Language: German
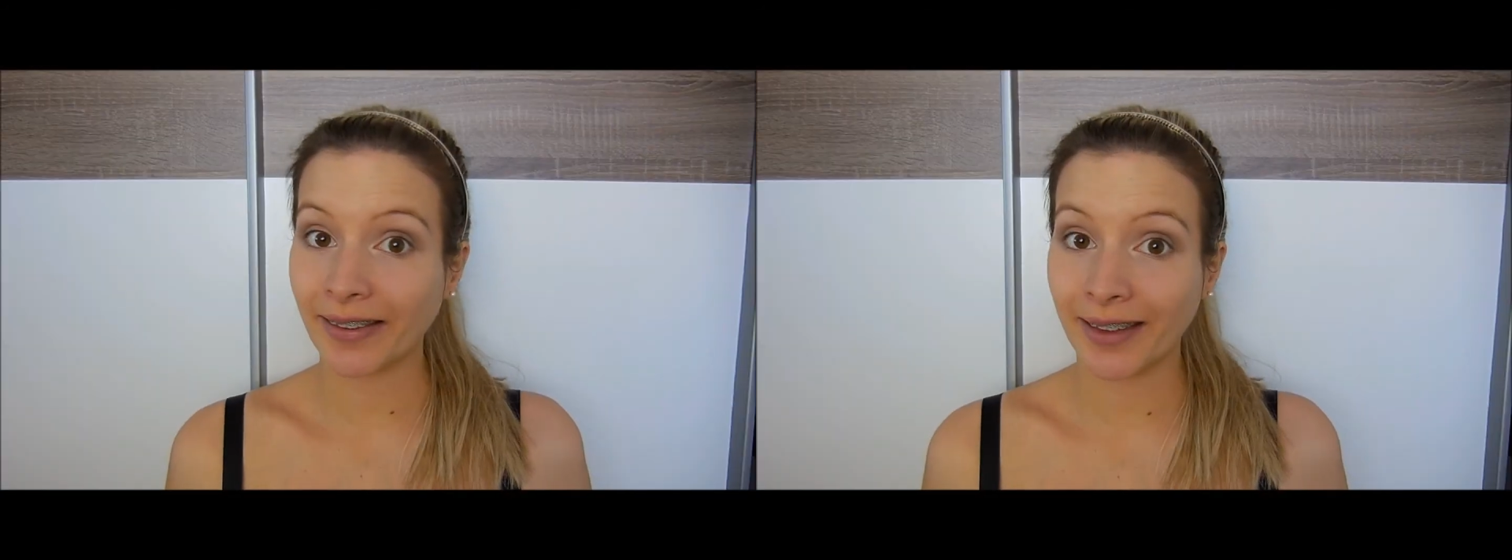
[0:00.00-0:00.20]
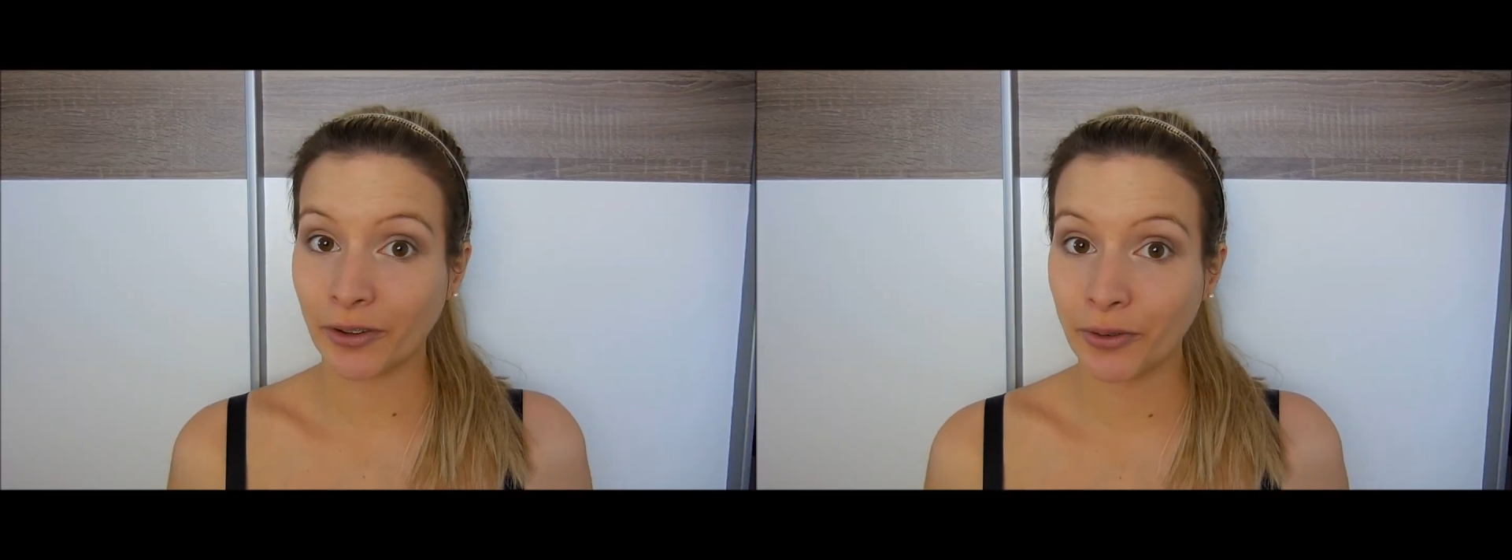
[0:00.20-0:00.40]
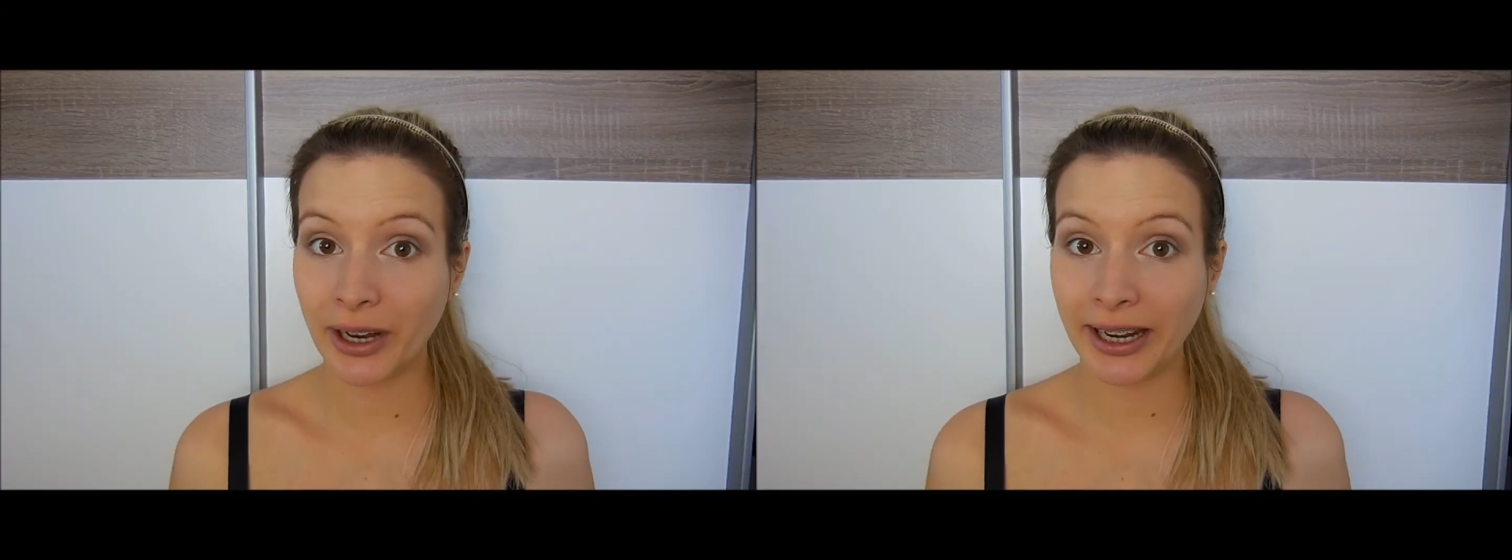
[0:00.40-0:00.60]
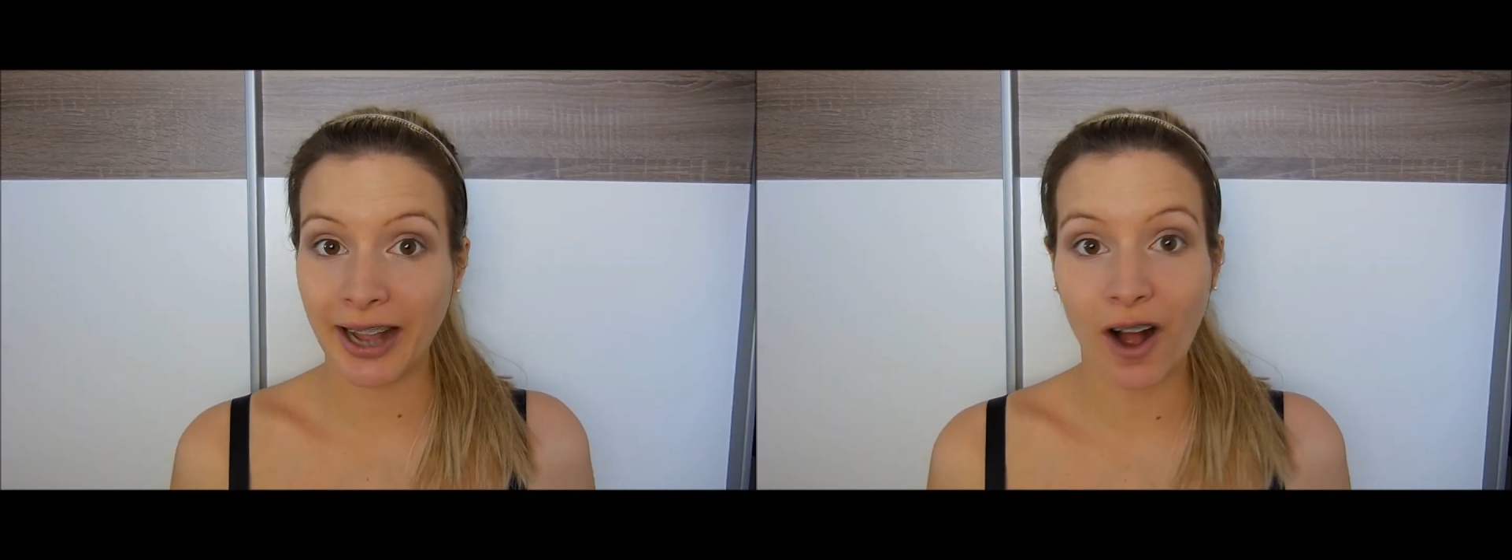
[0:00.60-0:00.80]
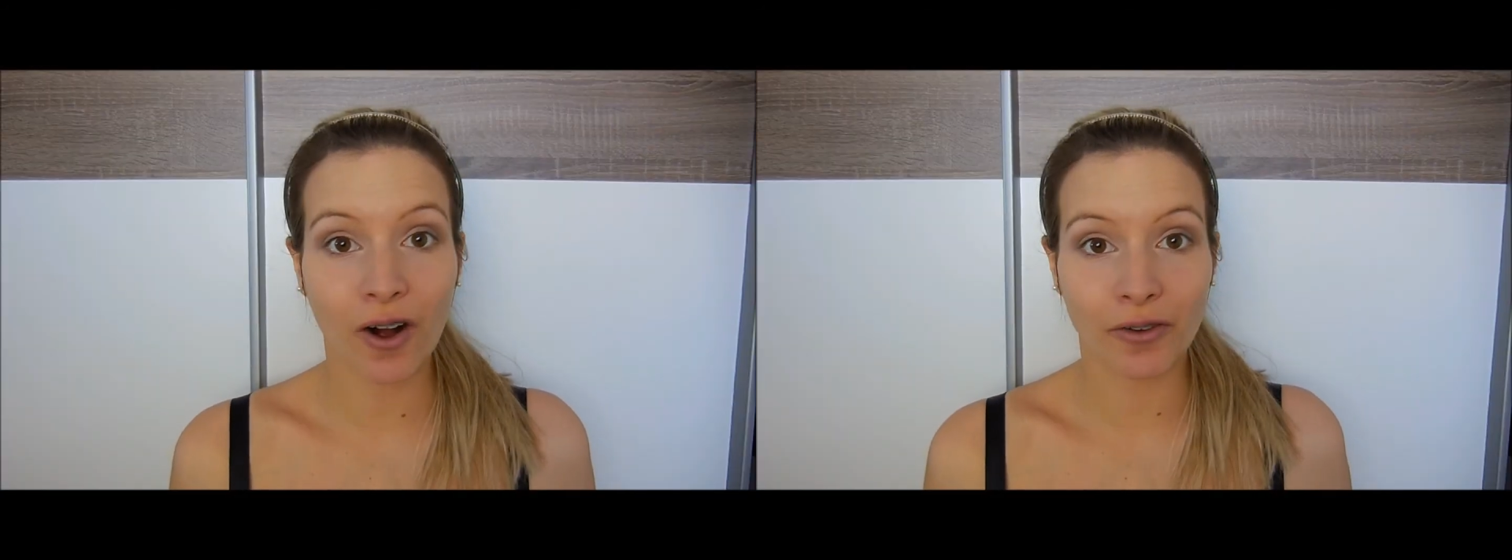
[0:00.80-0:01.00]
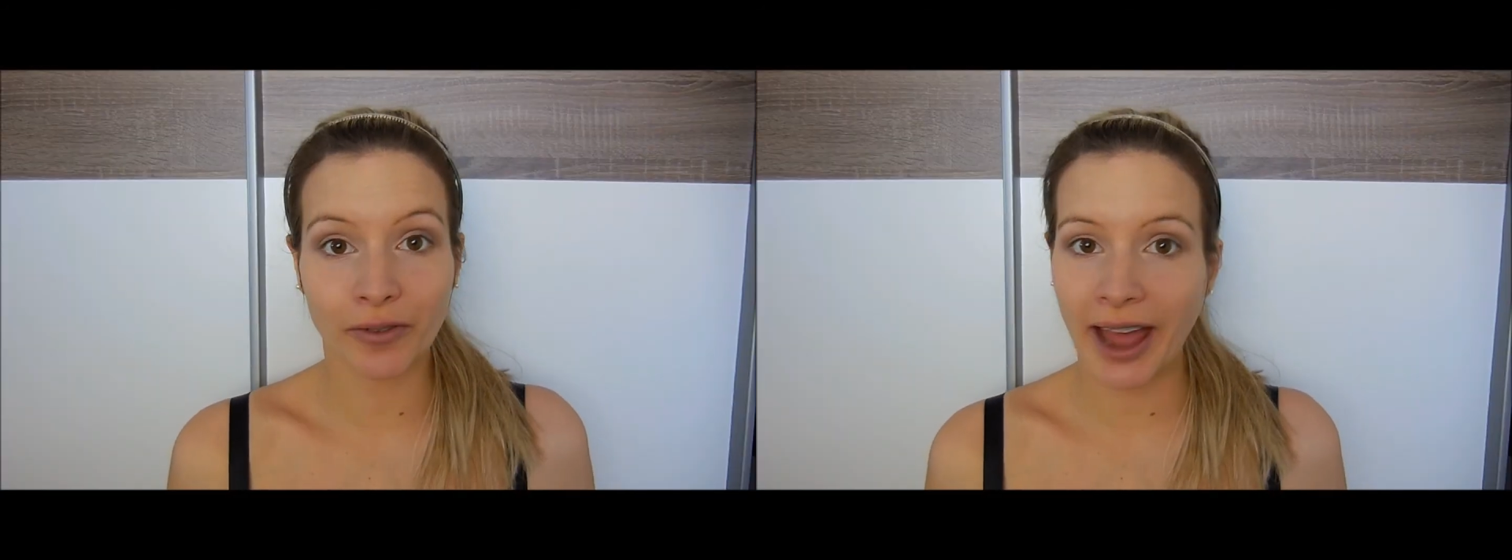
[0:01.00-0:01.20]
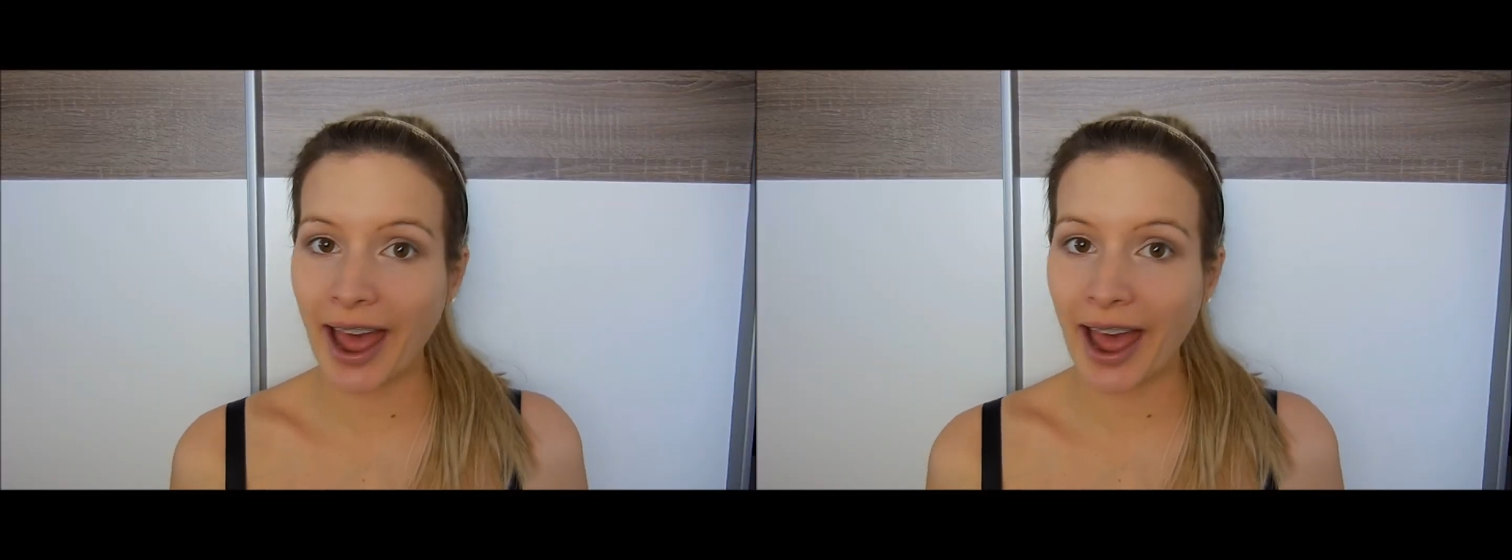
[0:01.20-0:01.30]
Was natürlich auch auf